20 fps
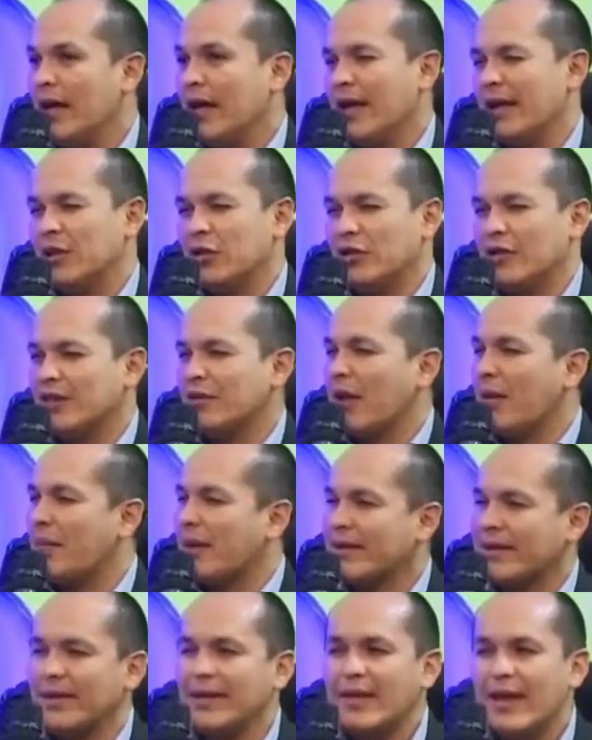Y entonces a
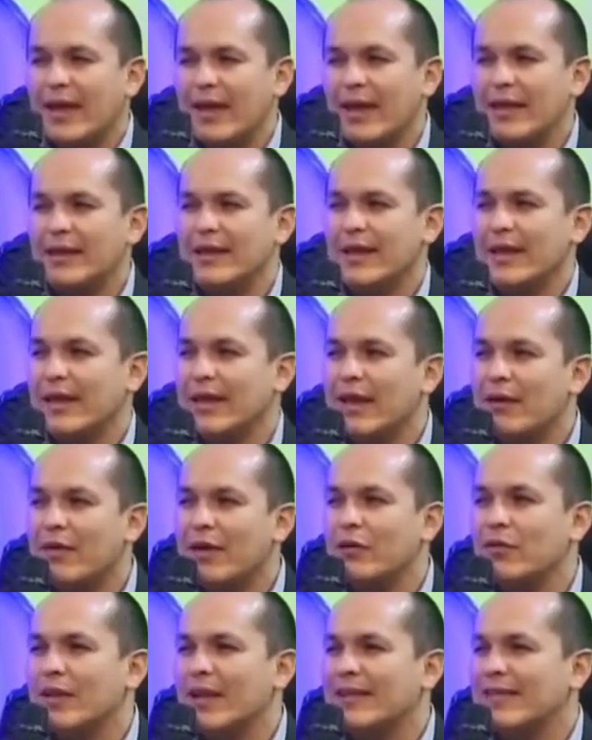partir de ahí tiene que
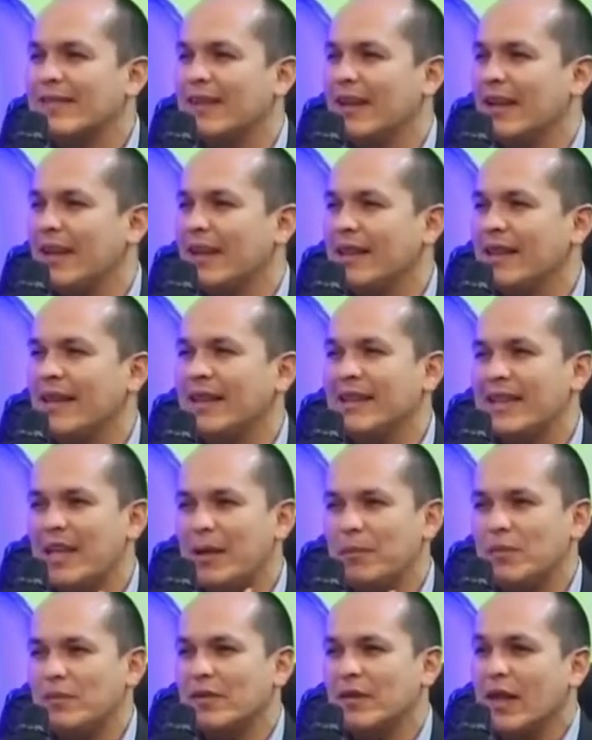haber una serie de
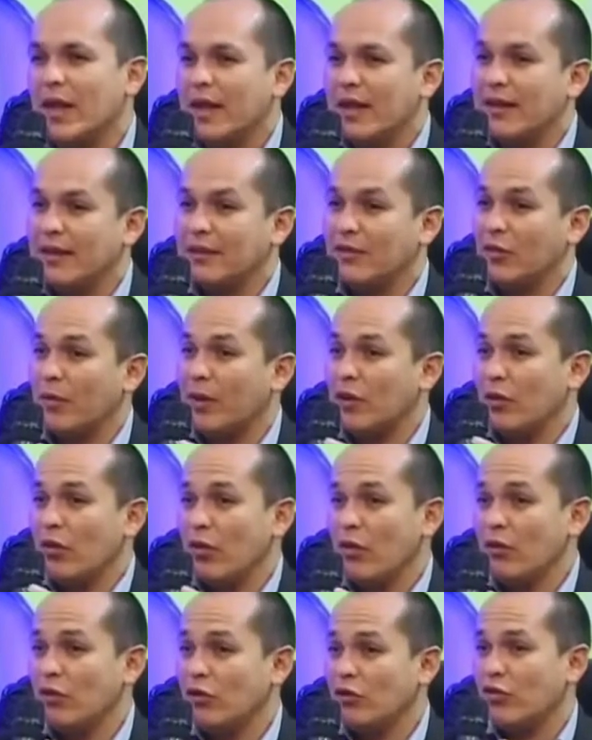tips, y sobre
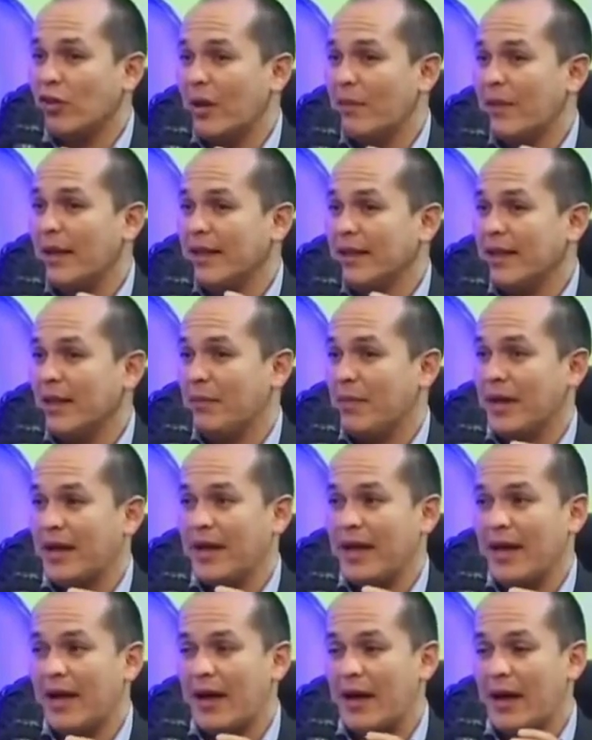todo no solamente de
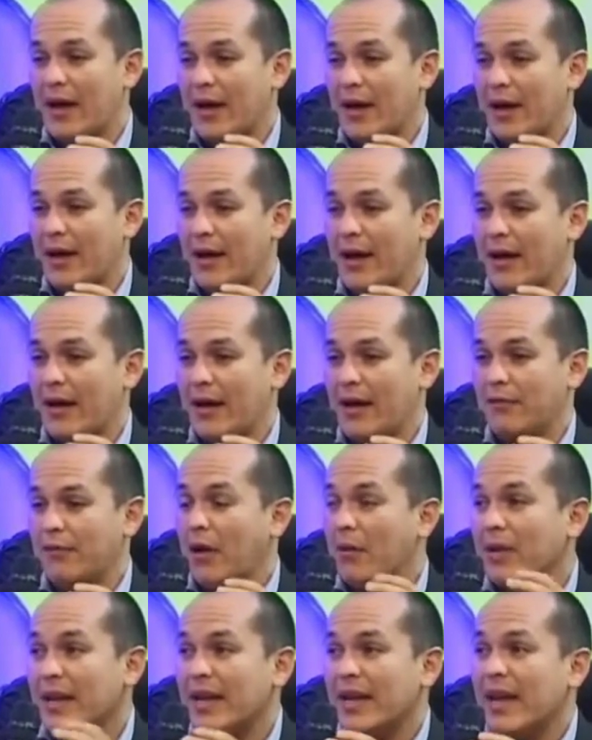manera
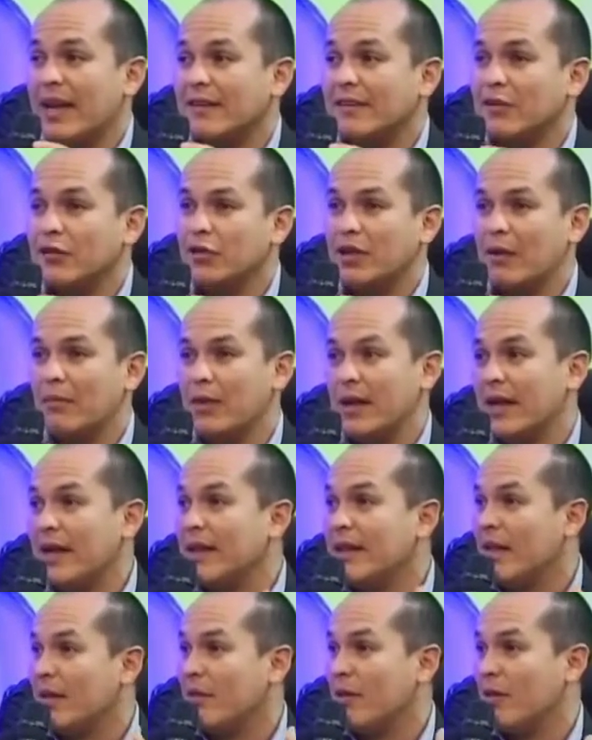familiar, sino también
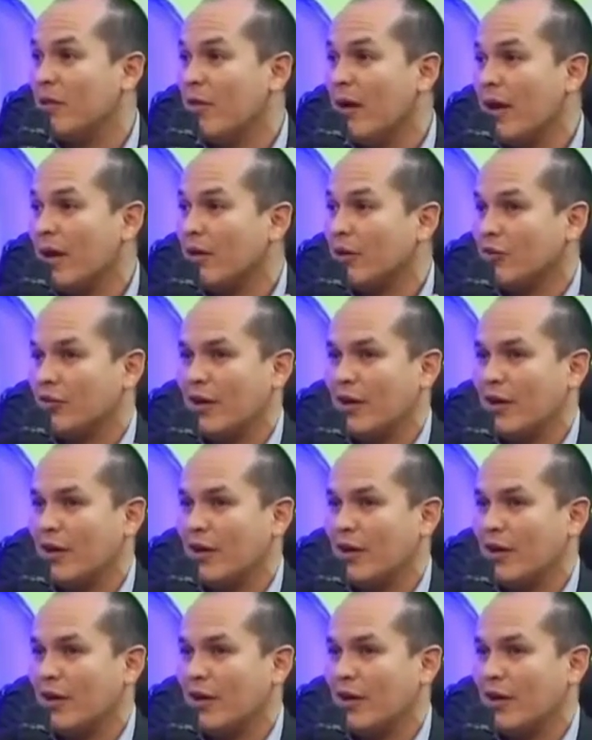individual.